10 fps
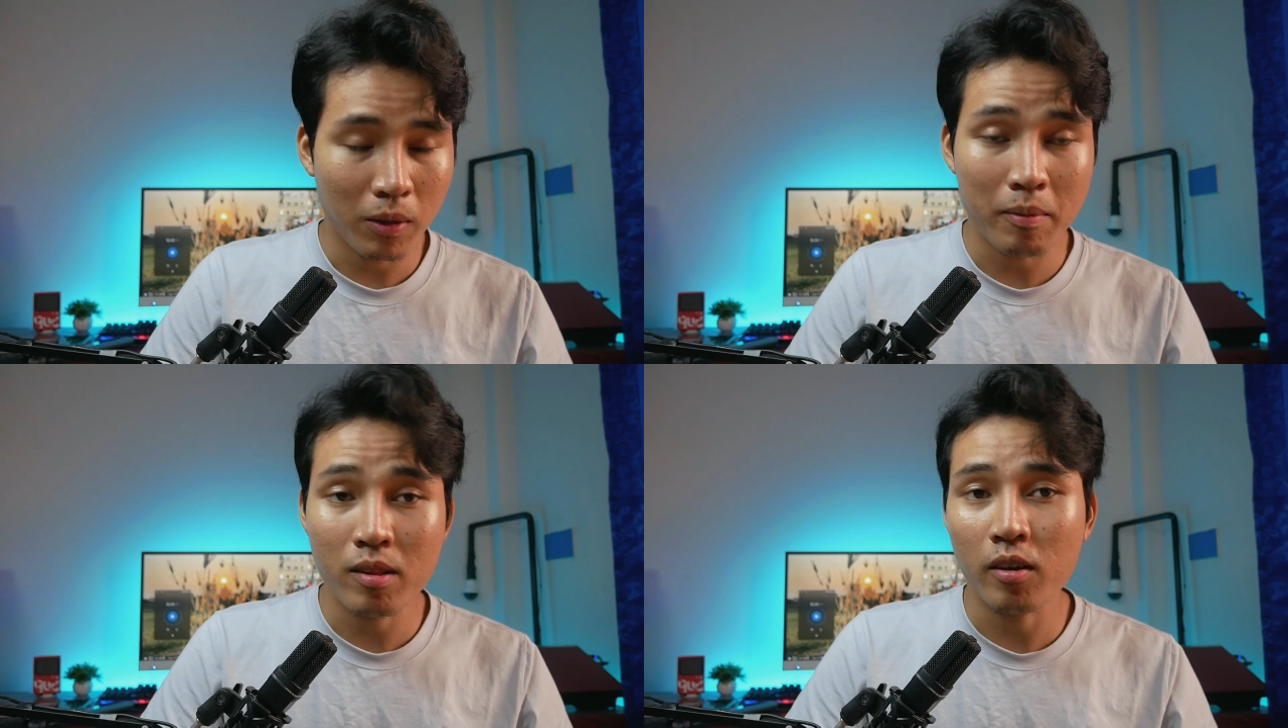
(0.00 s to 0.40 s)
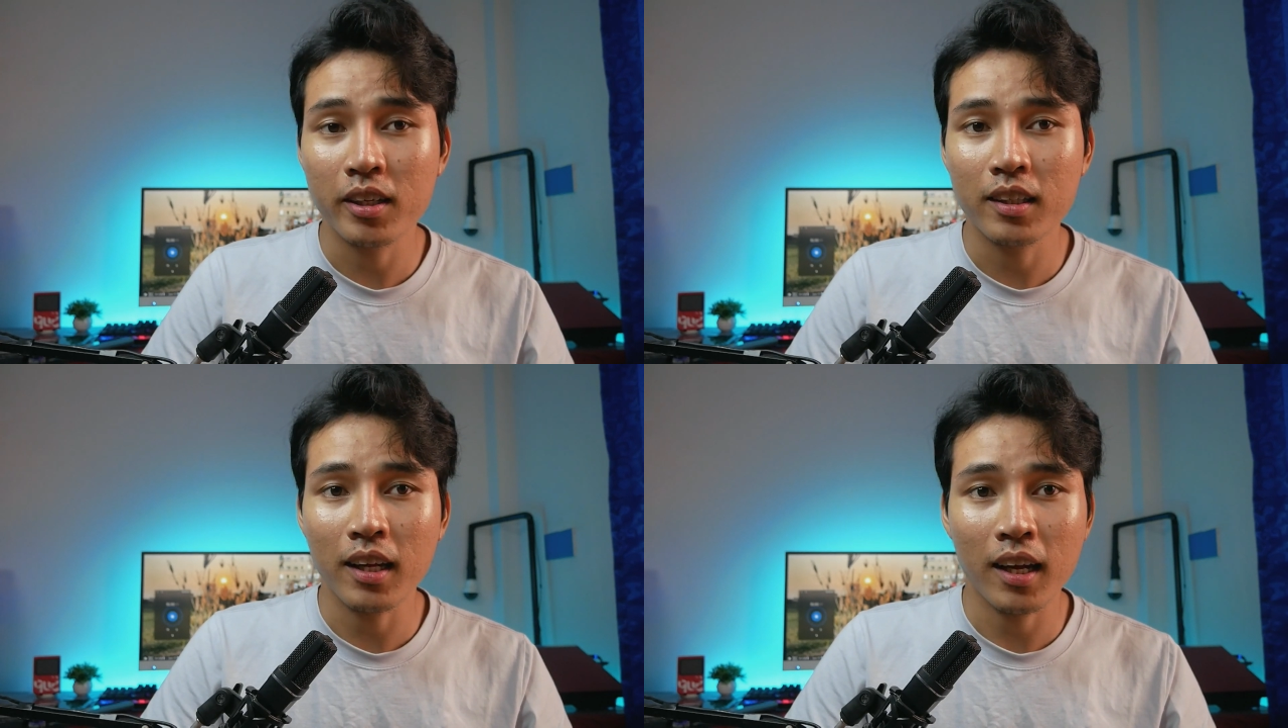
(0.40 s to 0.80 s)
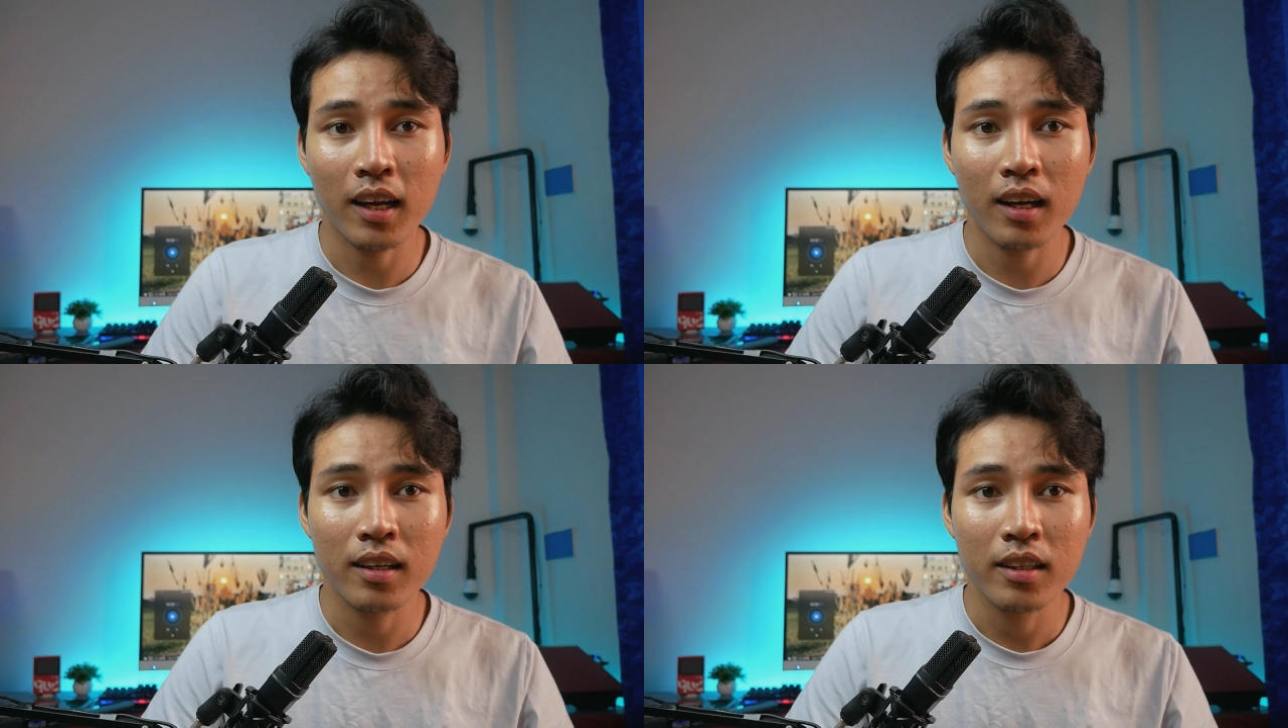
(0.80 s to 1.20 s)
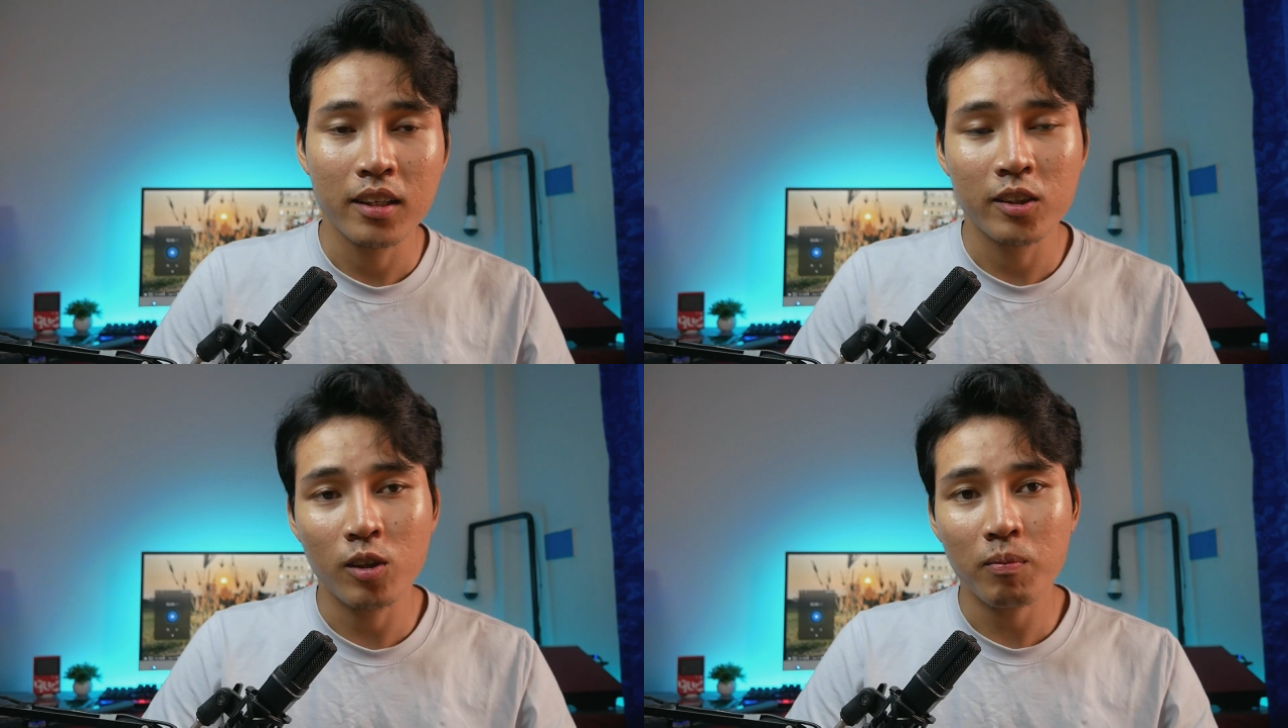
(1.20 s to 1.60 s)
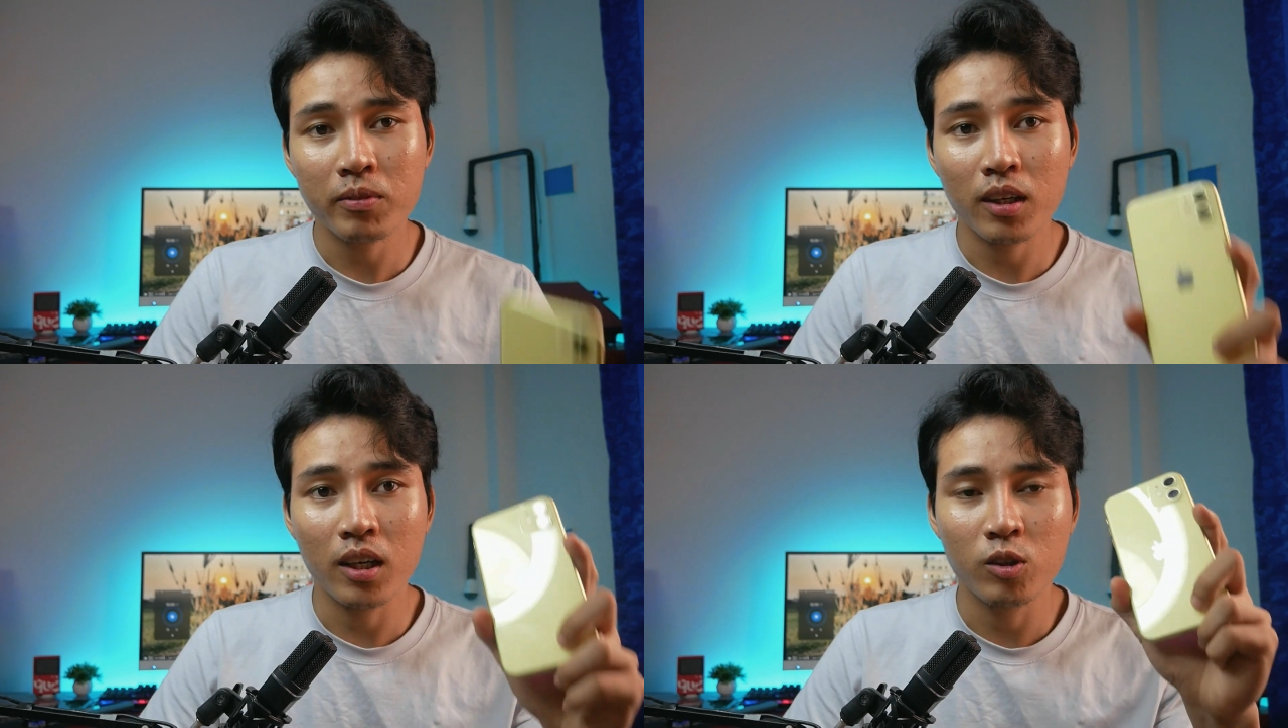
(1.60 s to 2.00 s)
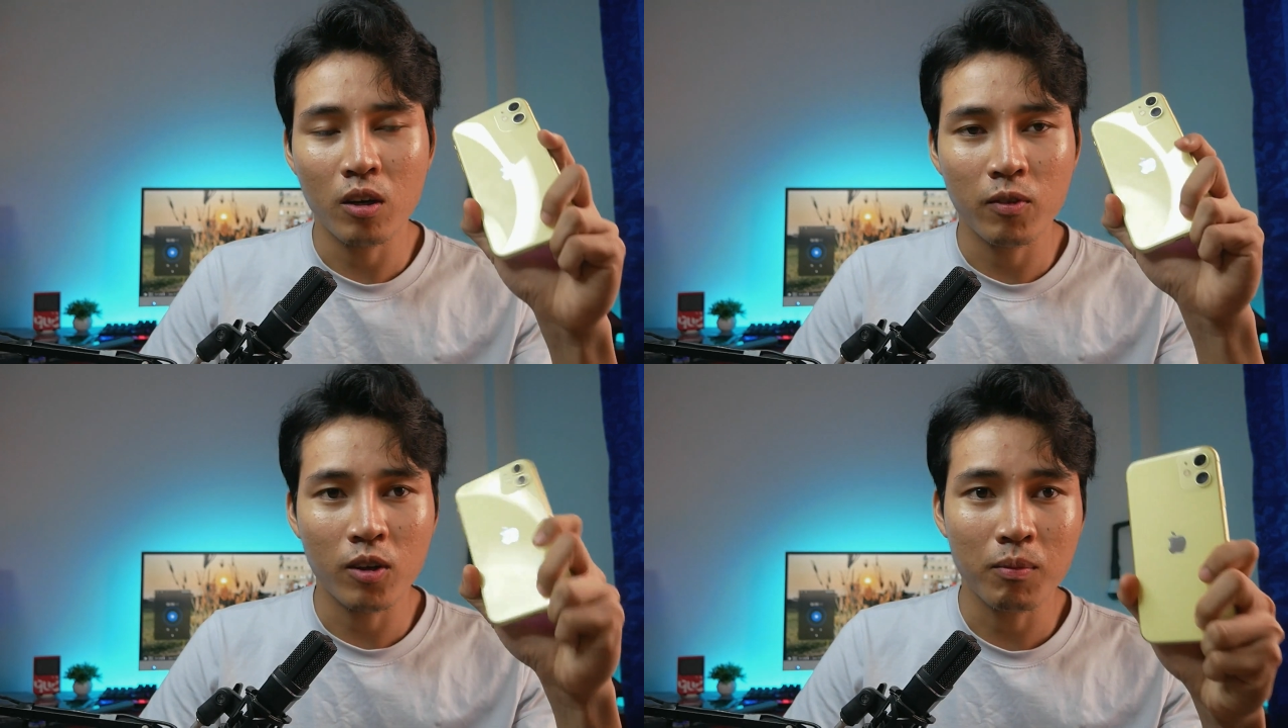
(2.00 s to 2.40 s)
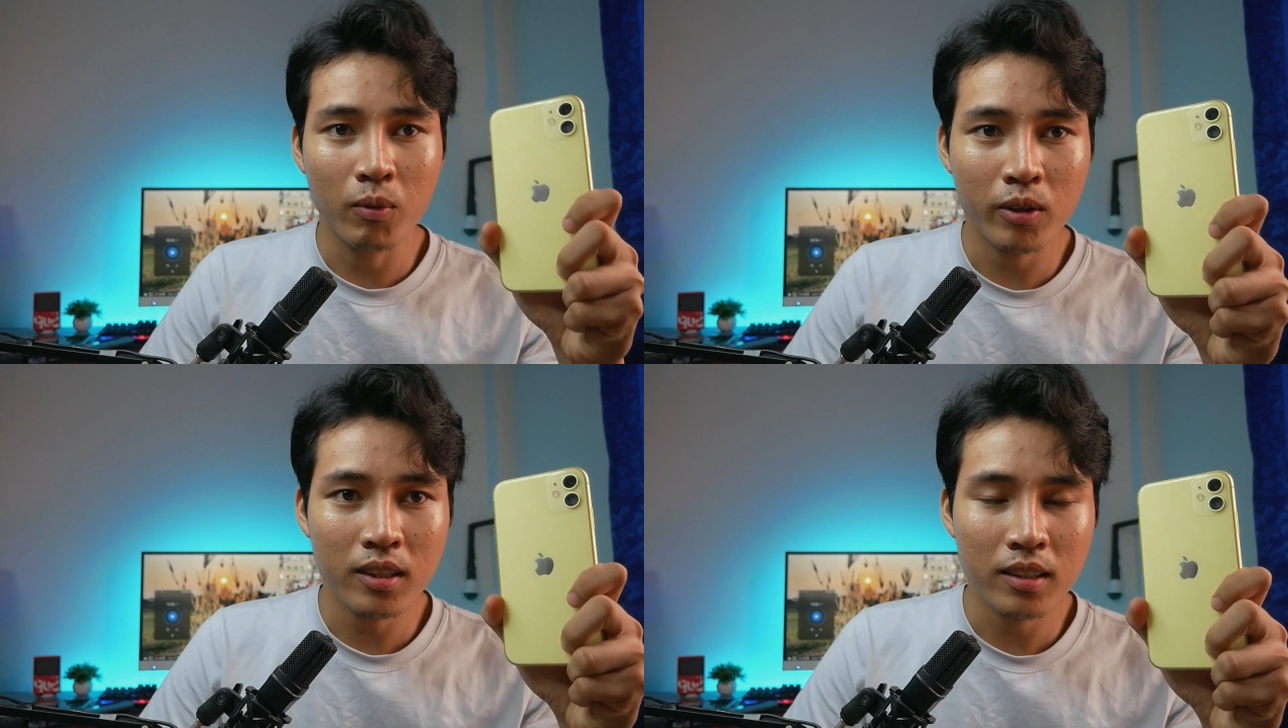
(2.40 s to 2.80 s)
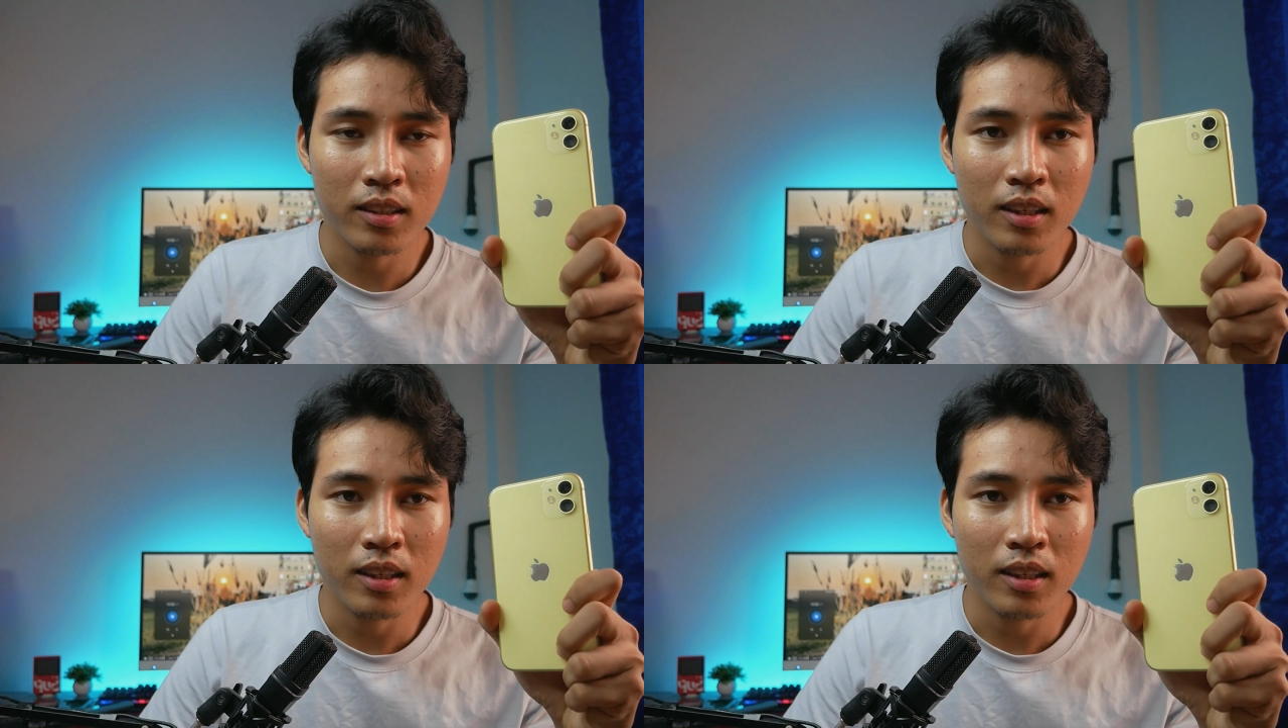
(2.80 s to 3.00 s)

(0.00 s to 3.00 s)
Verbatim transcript: phần nó kia tha nhóm chơi rơi vào iPhone nó mũi